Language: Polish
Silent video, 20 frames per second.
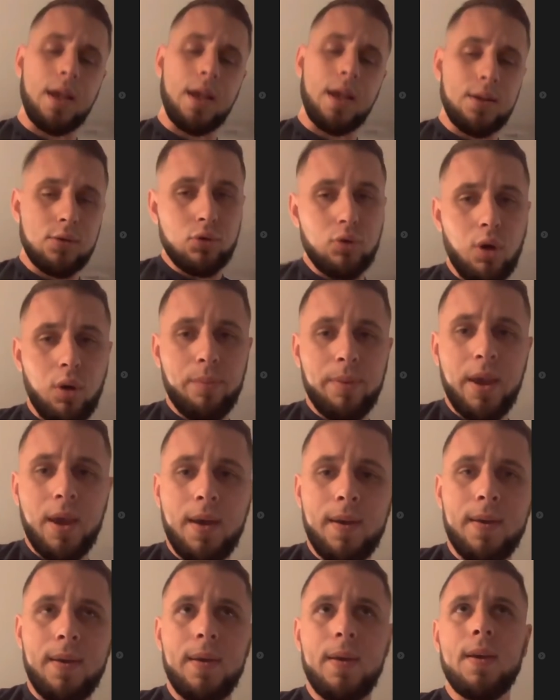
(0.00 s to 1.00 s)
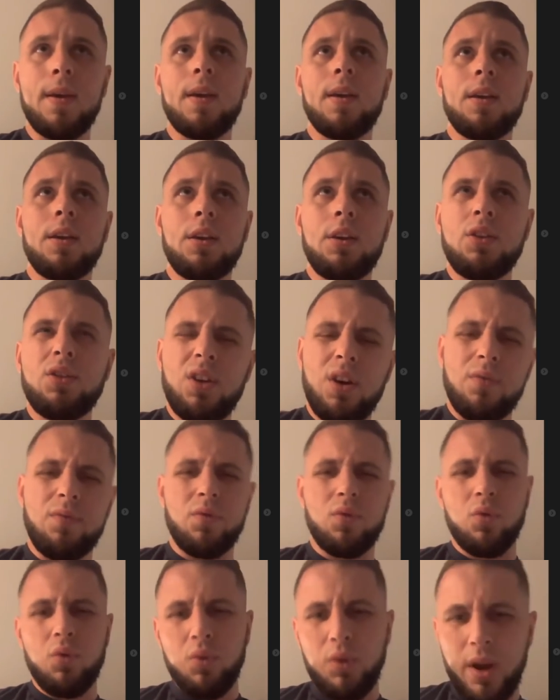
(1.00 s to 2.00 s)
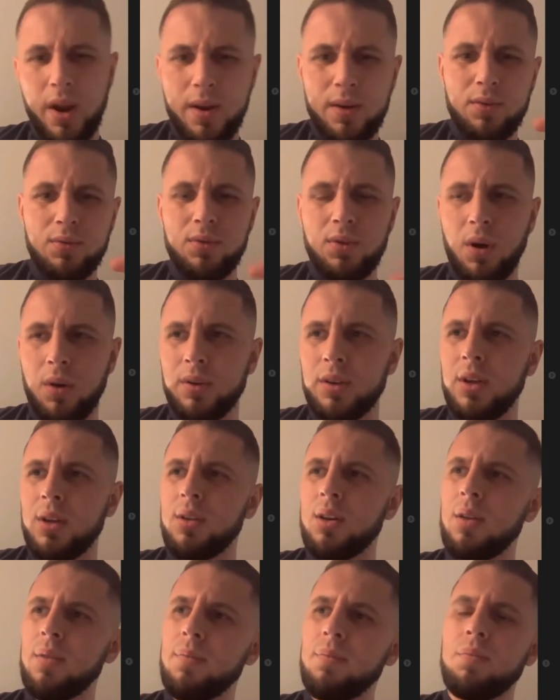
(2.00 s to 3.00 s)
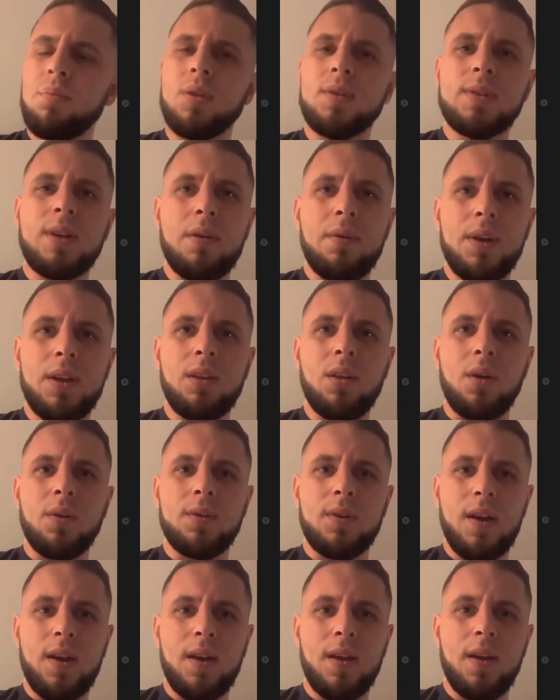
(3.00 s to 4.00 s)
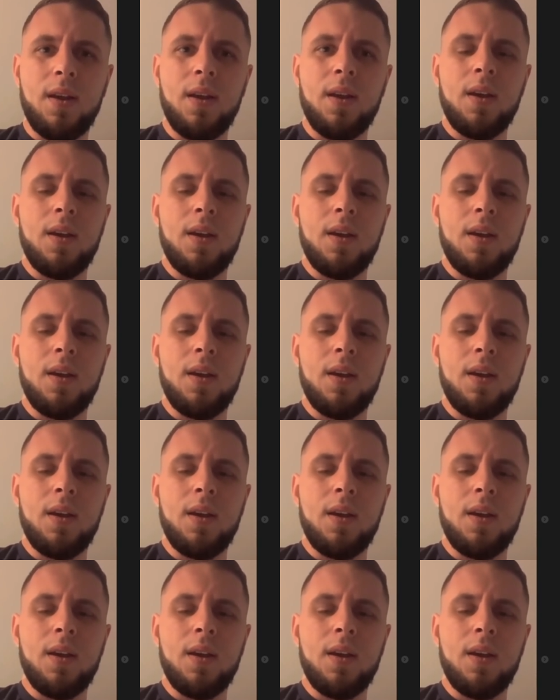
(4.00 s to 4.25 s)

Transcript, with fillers: na stopie, idzie w górę, ciągnie się po całej nodze.